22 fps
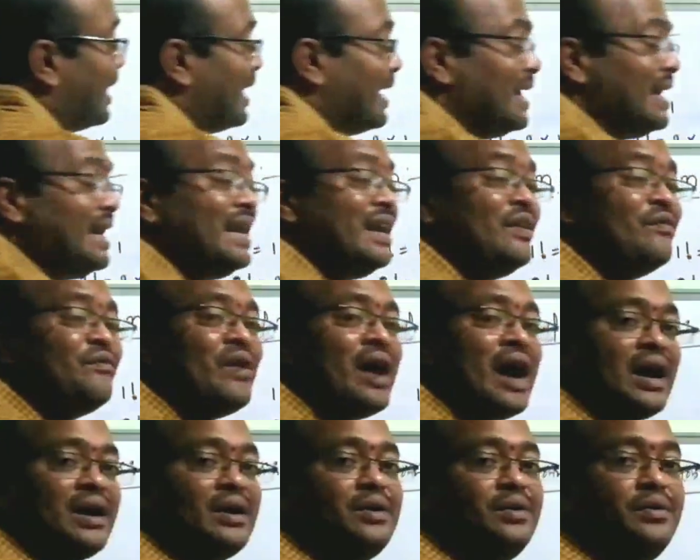ఎనీ
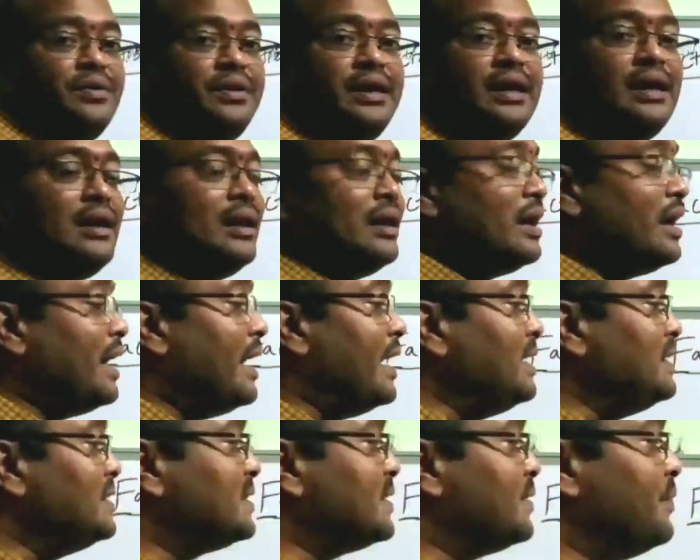ఫ్యాక్టోరియల్
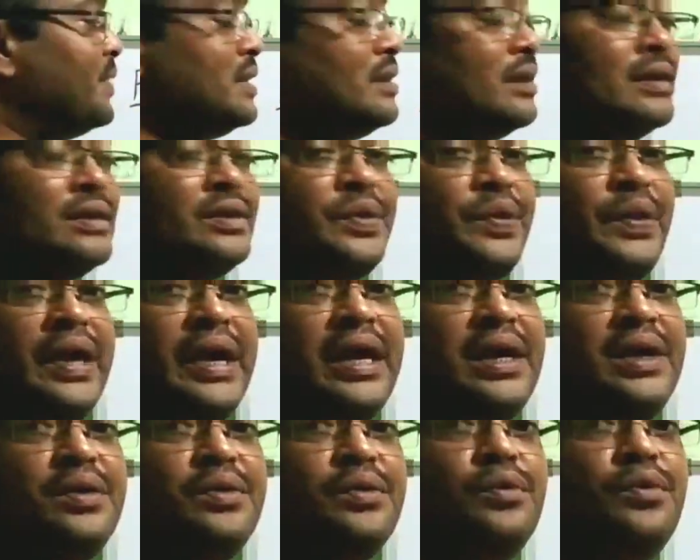ఎండ్స్ విత్ త్రీ
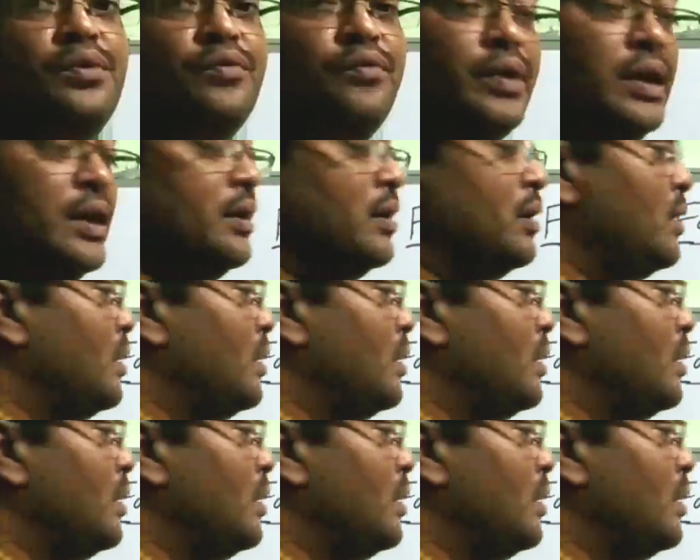టూ వన్